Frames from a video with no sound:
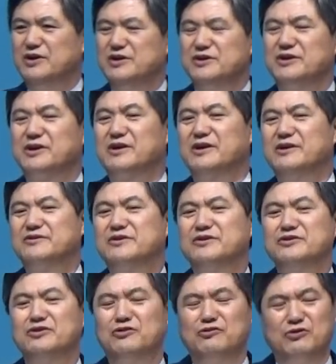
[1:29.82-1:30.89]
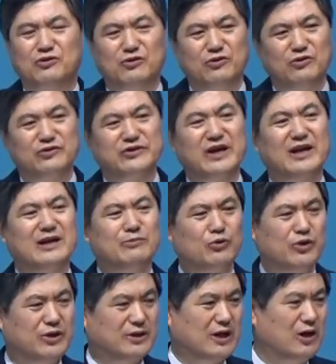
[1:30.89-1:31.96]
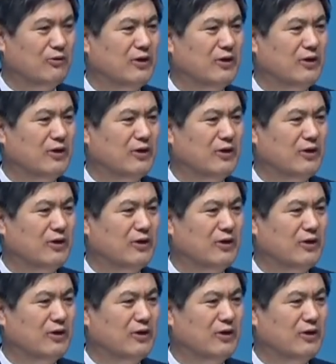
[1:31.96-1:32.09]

이렇게 성령으로 살아보겠다고